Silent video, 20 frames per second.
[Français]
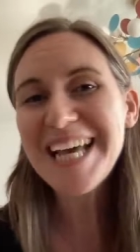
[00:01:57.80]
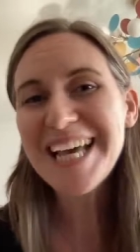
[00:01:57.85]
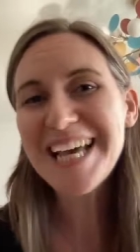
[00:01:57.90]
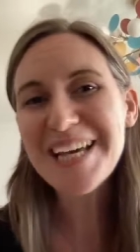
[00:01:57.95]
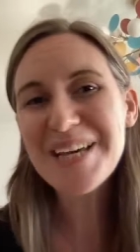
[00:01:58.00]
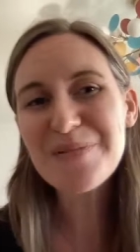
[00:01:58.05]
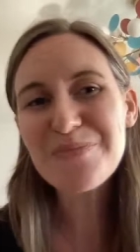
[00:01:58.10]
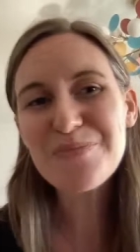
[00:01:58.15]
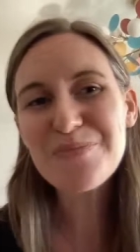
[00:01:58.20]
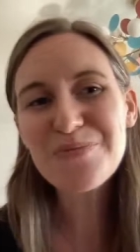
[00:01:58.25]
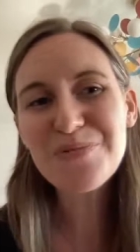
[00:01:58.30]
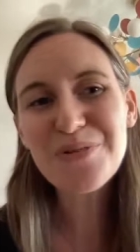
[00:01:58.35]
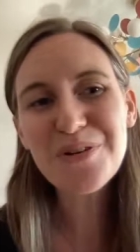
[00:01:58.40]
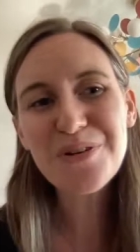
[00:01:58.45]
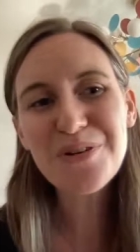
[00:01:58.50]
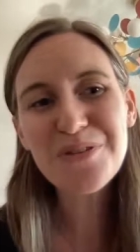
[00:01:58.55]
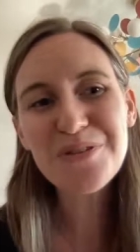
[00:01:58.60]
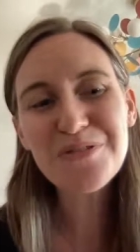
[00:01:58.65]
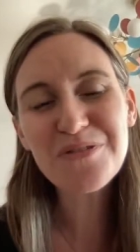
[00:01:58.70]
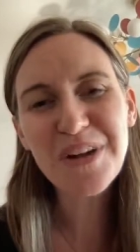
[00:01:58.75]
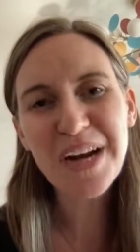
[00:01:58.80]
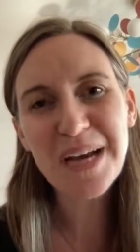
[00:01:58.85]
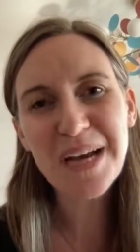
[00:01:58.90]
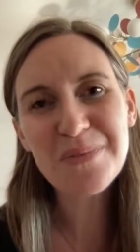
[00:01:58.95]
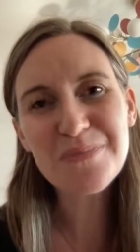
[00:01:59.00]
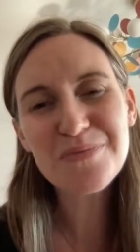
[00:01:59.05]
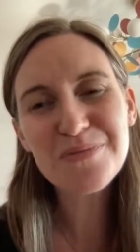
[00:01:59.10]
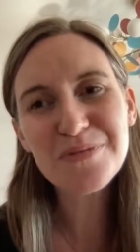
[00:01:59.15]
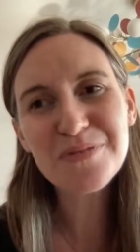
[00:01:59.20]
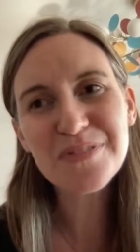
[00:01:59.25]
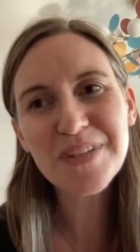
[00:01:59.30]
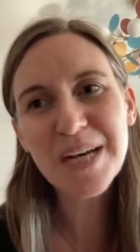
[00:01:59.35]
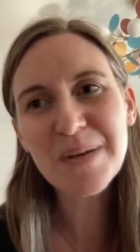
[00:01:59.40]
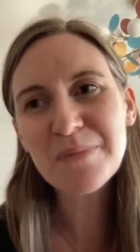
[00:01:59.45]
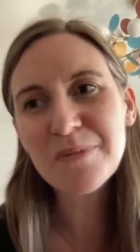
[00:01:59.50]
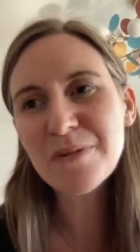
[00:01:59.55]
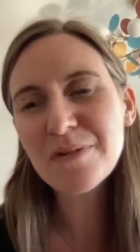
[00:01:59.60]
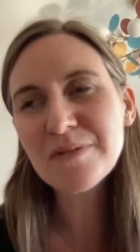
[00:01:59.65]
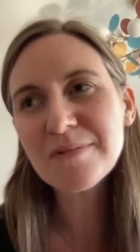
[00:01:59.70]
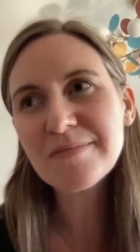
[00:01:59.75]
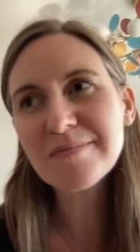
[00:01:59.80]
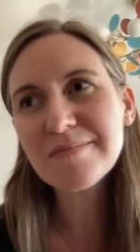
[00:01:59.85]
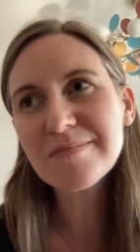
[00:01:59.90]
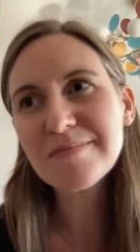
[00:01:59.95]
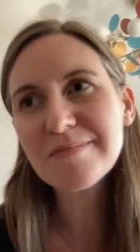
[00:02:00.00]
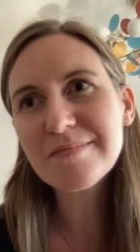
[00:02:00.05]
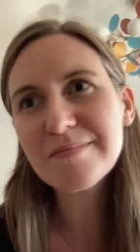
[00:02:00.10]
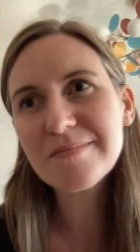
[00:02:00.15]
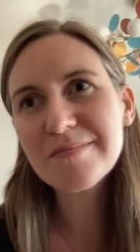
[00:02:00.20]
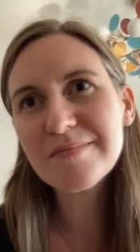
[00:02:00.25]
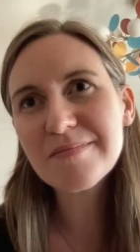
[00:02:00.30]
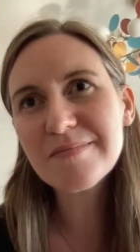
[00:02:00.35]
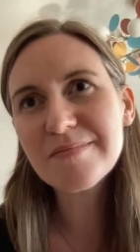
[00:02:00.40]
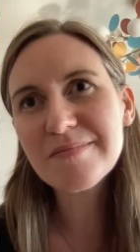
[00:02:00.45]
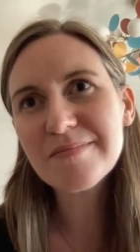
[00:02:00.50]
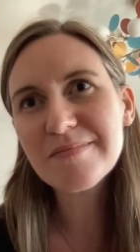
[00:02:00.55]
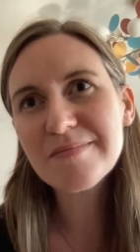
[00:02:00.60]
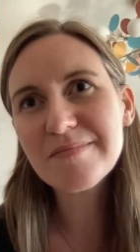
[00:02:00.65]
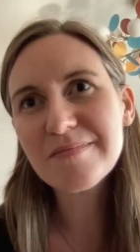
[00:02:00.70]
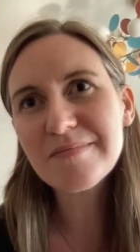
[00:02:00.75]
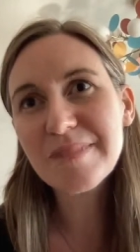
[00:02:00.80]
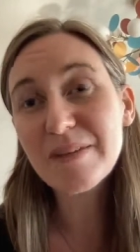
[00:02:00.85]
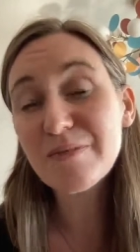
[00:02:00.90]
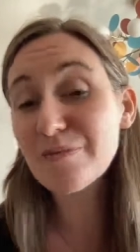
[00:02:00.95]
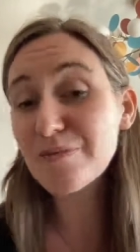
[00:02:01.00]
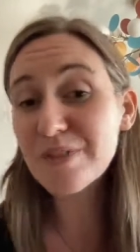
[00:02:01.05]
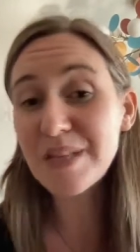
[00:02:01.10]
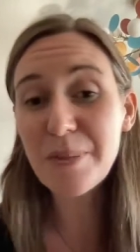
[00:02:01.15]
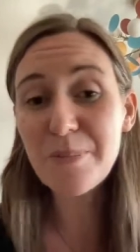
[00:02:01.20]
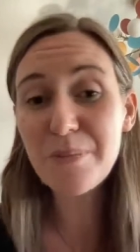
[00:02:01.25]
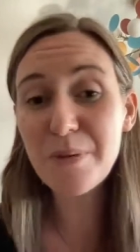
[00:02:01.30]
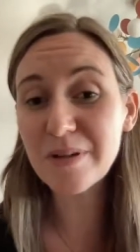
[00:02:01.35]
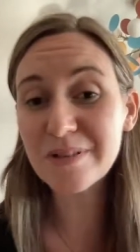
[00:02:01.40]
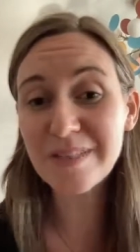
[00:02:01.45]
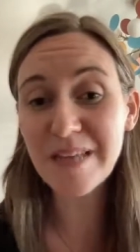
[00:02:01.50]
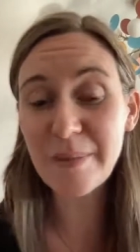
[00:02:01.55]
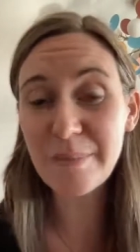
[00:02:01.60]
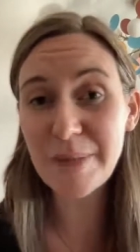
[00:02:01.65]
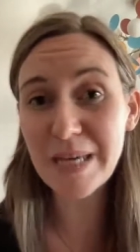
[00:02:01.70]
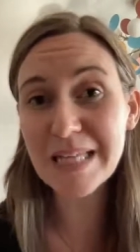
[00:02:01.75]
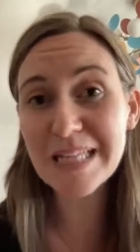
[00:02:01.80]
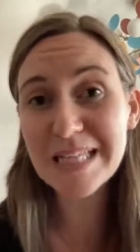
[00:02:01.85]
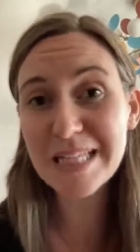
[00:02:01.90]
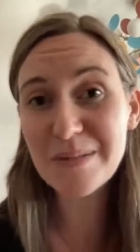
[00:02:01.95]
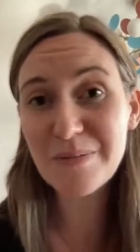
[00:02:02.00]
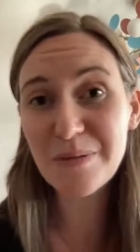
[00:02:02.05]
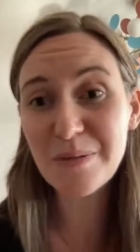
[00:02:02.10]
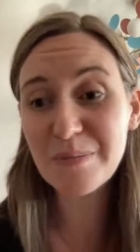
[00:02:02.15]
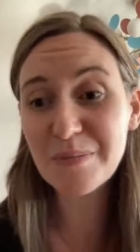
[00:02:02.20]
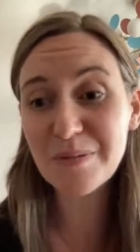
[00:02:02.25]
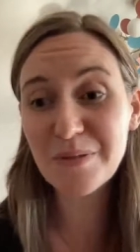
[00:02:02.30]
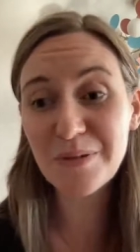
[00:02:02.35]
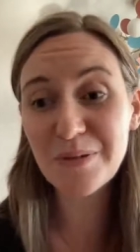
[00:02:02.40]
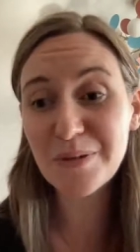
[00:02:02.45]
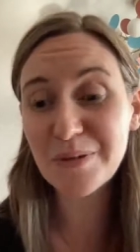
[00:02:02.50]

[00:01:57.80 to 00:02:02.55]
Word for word: euh, pour que voilà, pour vraiment mais bah, vous apporter un maximum,